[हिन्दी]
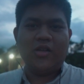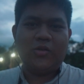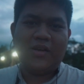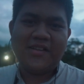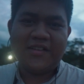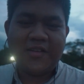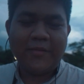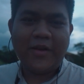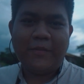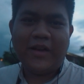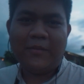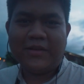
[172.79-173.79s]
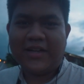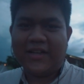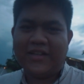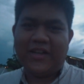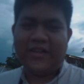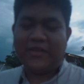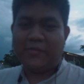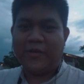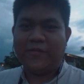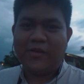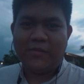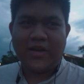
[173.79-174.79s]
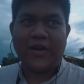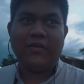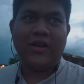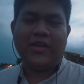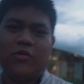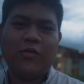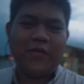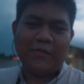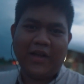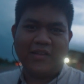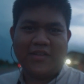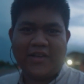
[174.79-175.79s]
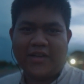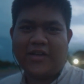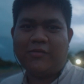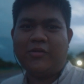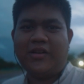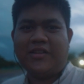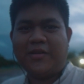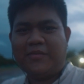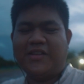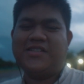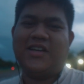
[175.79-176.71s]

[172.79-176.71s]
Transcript: तो यार जैसे कि मैंने पहले बताया था कि रितम एक फिल्म बनाने वाला है तो वो फिल्म कैसा रहेगा वो रितम से ही